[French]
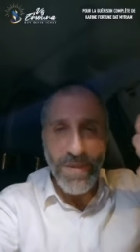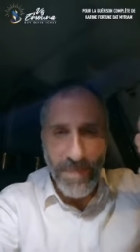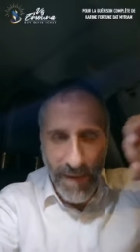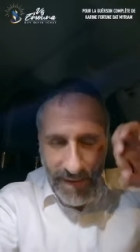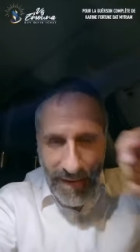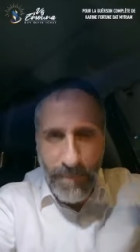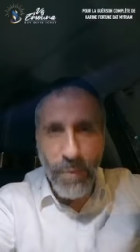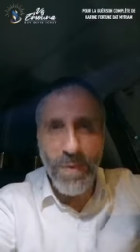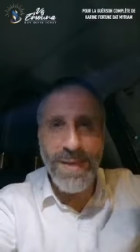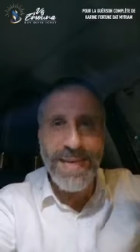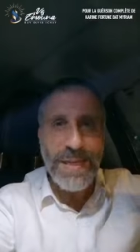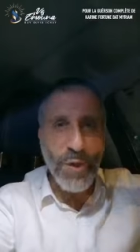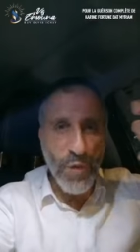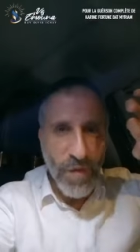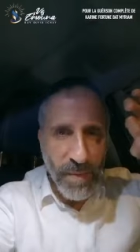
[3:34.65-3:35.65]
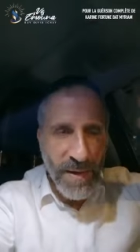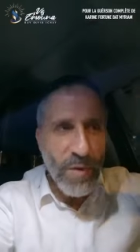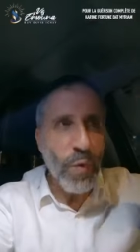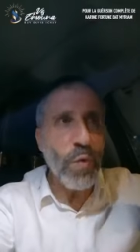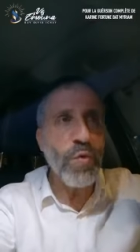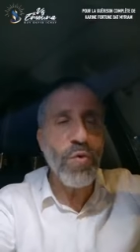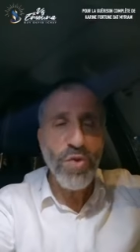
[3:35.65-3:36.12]
merci pour les 80 000
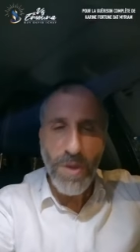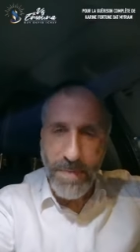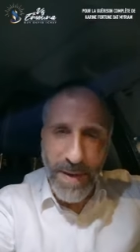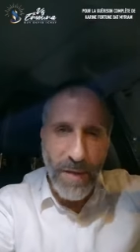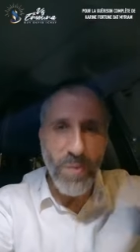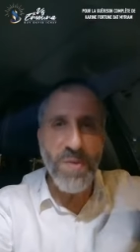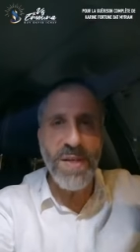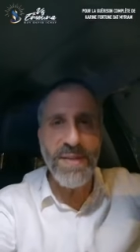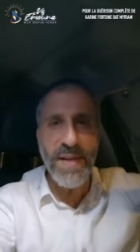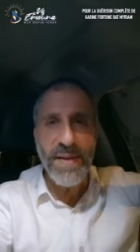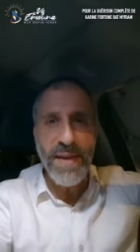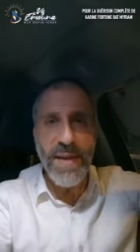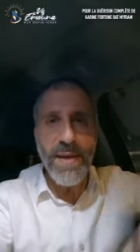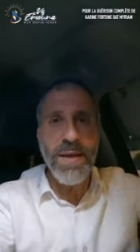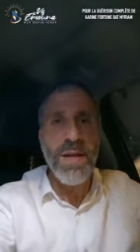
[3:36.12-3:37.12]
euros que j'ai perdus cette année.